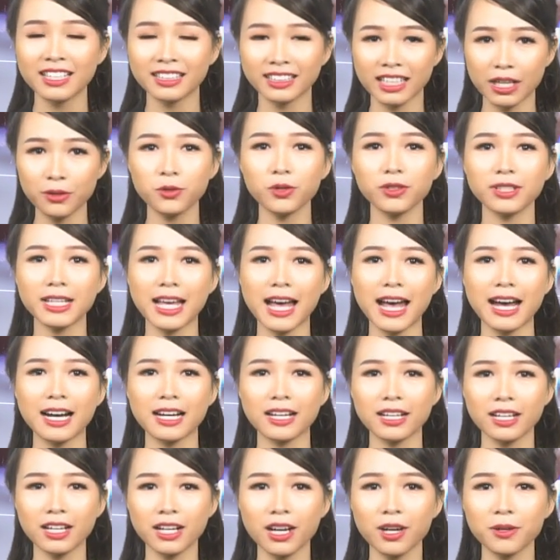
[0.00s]
các quốc gia
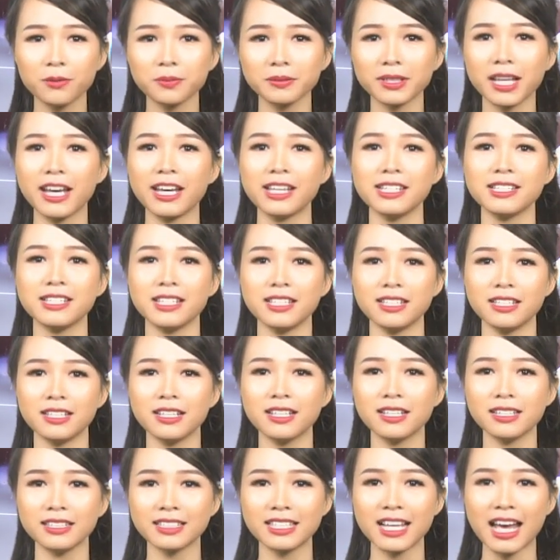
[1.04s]
không thể chỉ
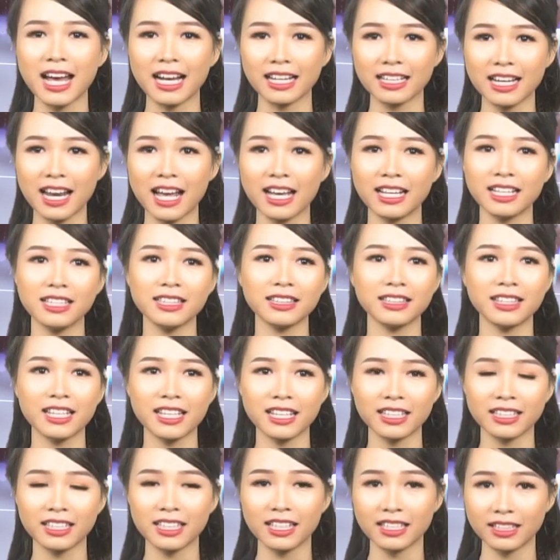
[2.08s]
đơn giản là in
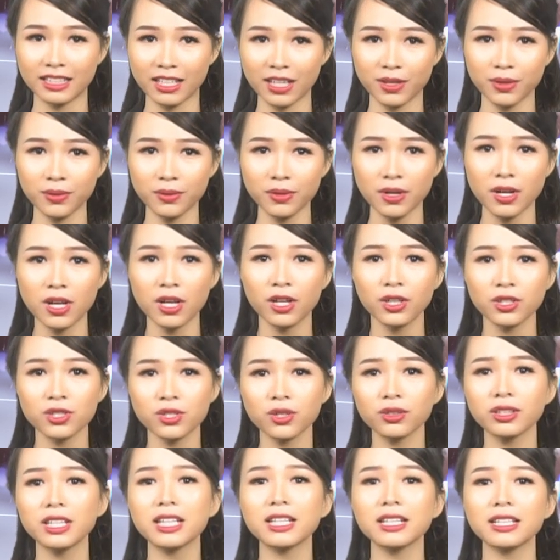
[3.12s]
tiền khi thiếu,
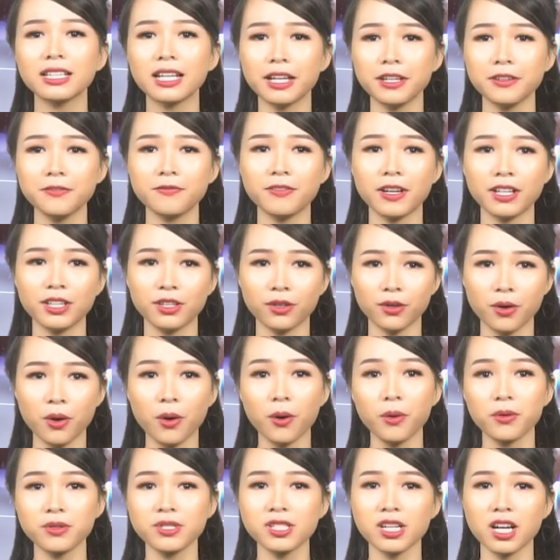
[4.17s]
số tiền giấy phải được
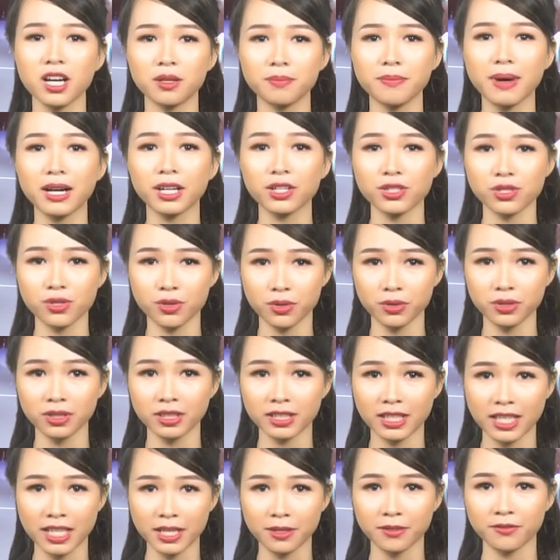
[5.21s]
hỗ trợ bằng số
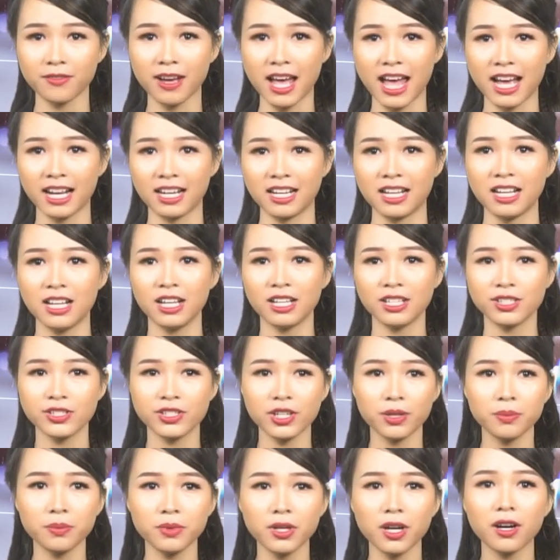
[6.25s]
tiền vàng
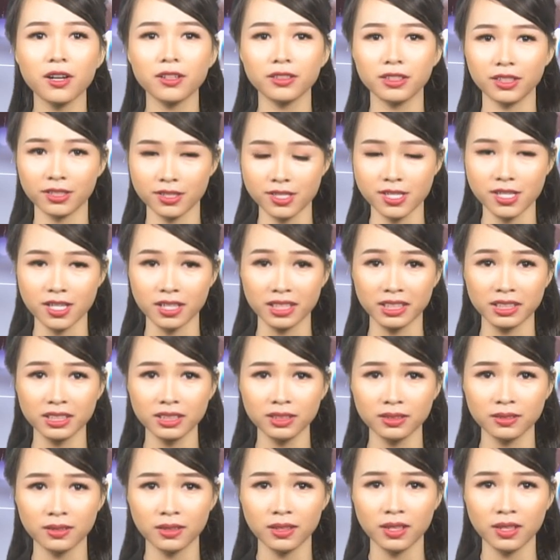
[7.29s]
trong kho dự trữ.